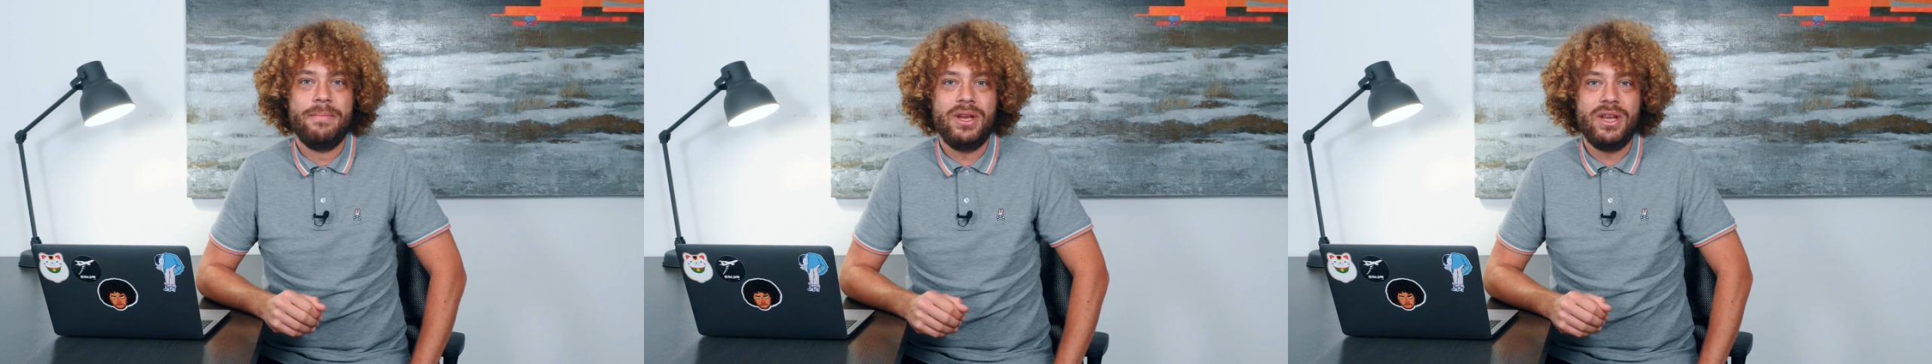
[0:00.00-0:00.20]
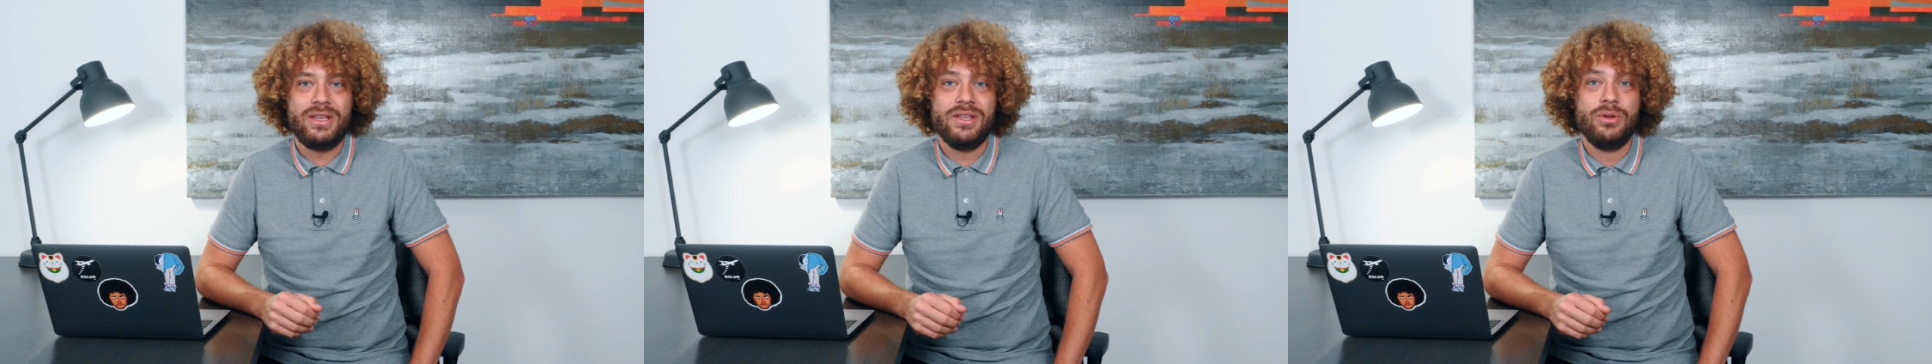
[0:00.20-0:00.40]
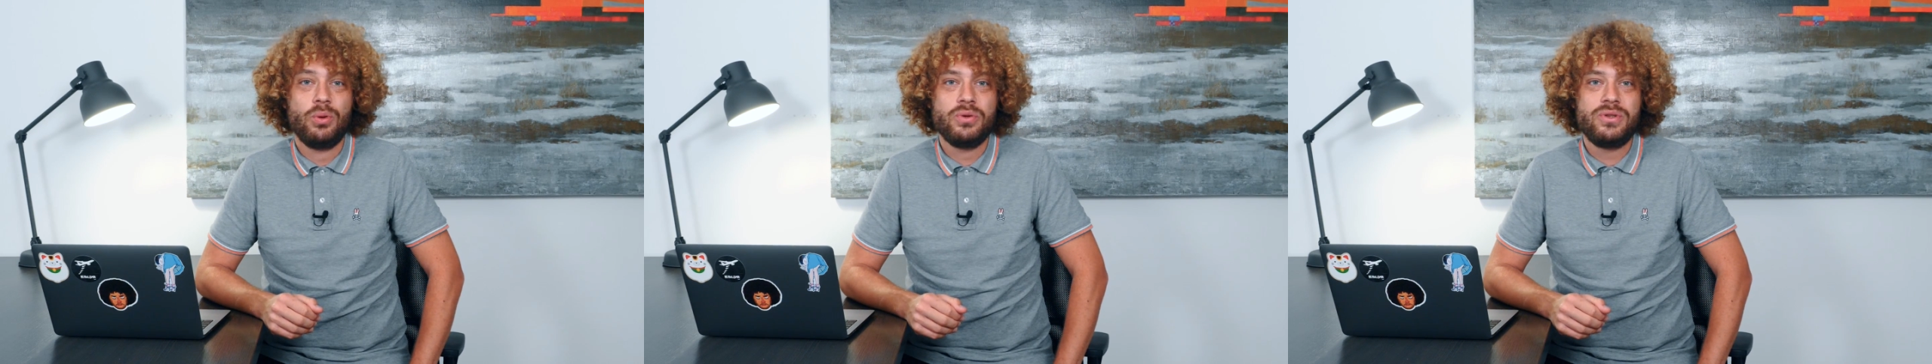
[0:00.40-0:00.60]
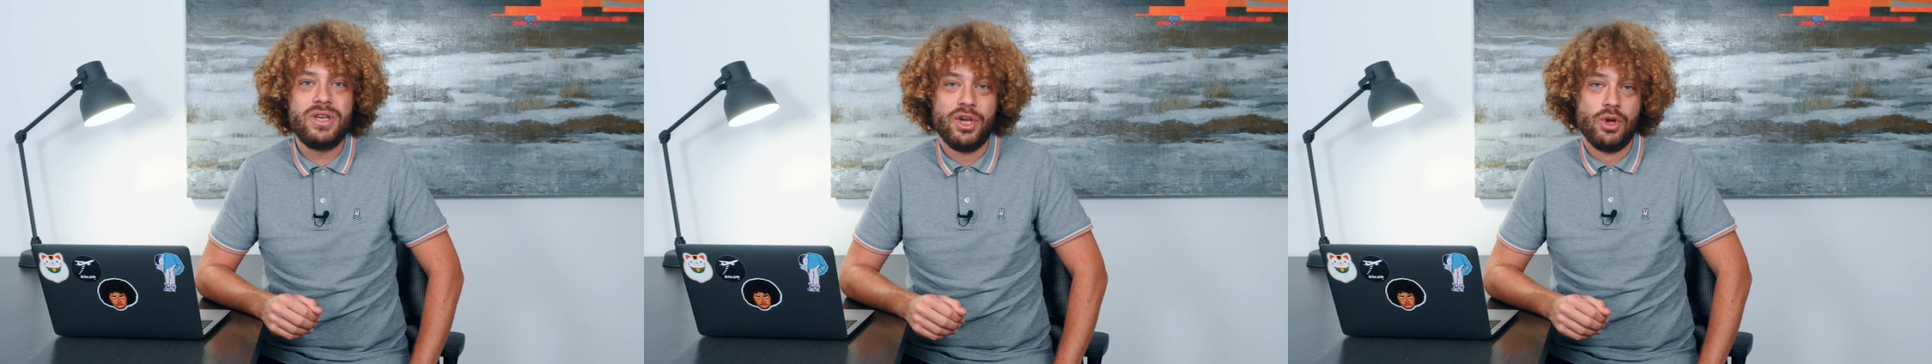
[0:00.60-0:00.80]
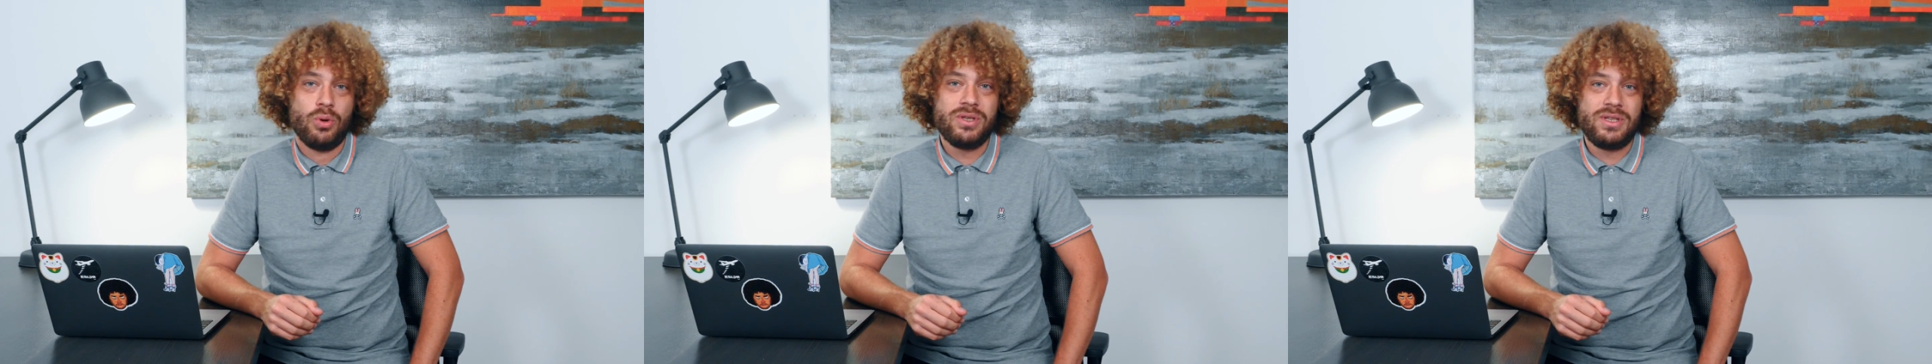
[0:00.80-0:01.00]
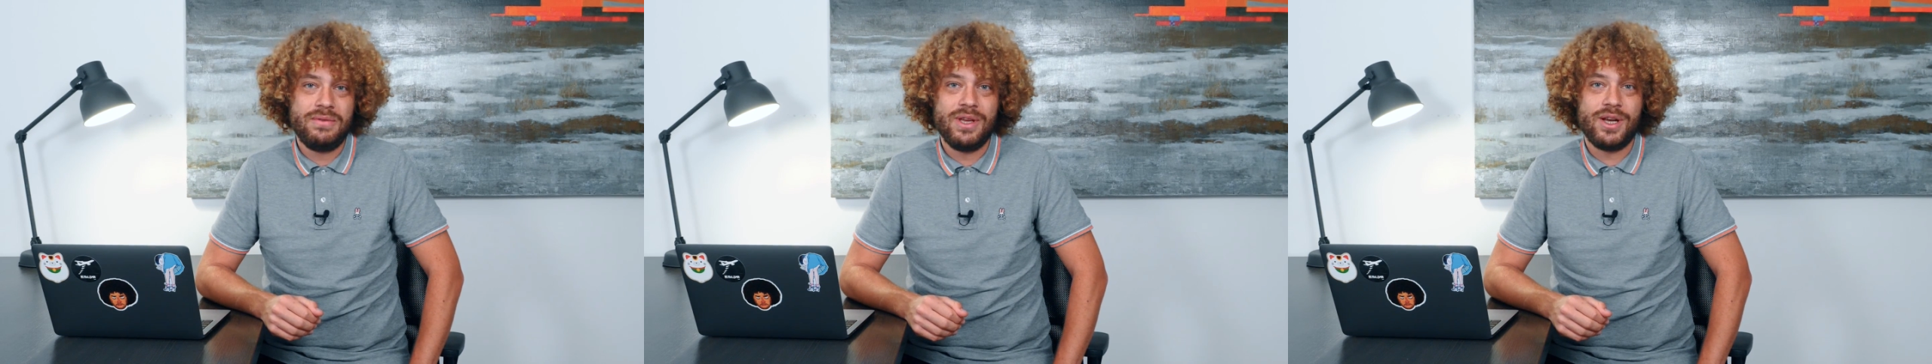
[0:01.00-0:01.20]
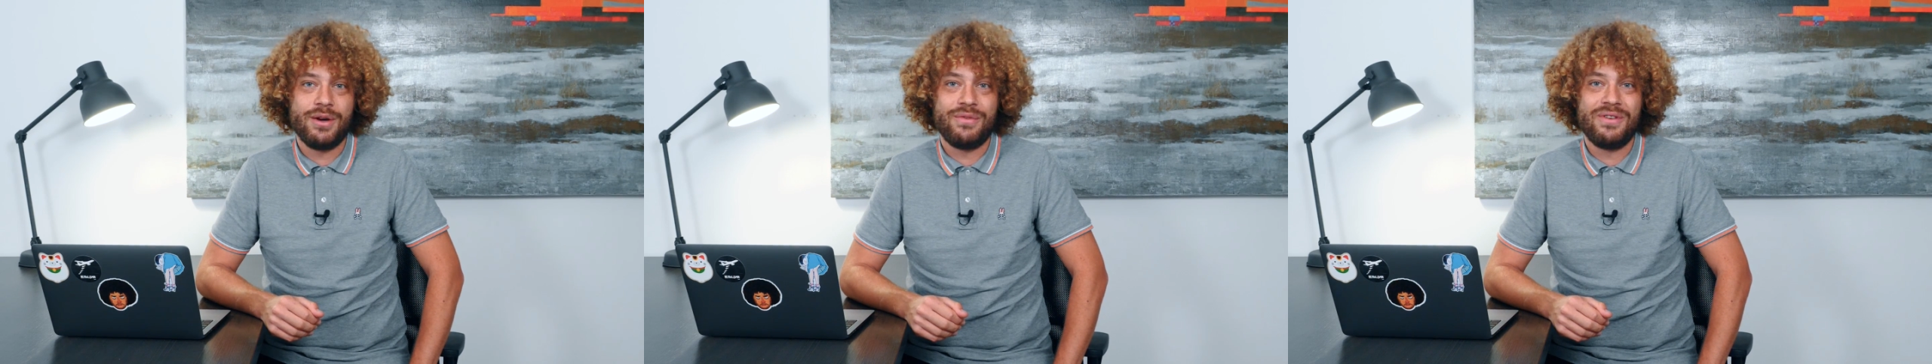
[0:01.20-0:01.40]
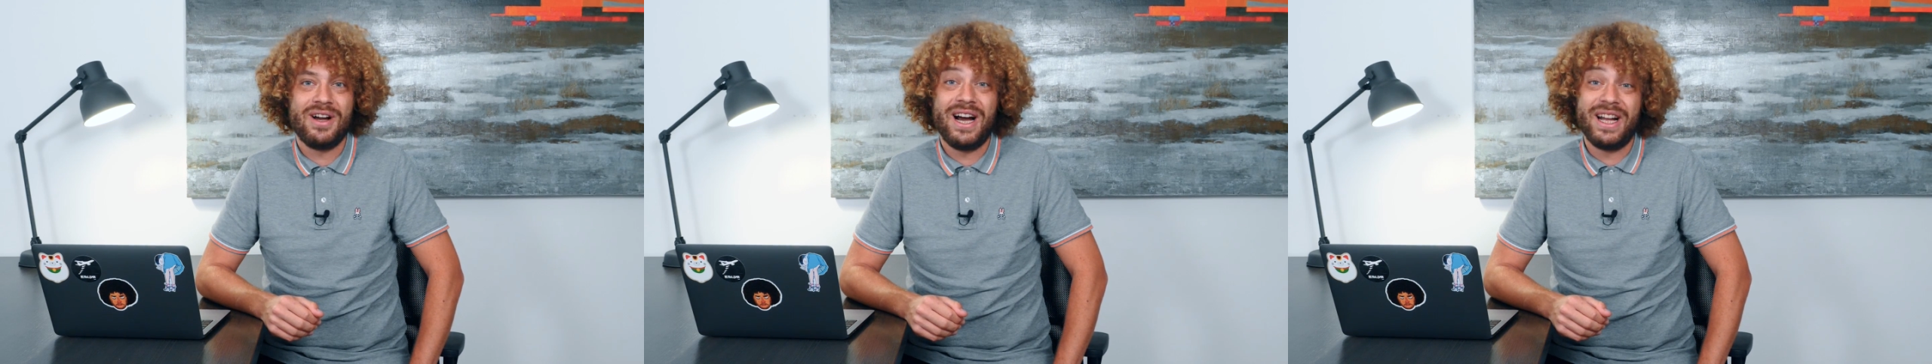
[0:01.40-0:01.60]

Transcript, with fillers: берите друзей и родственников,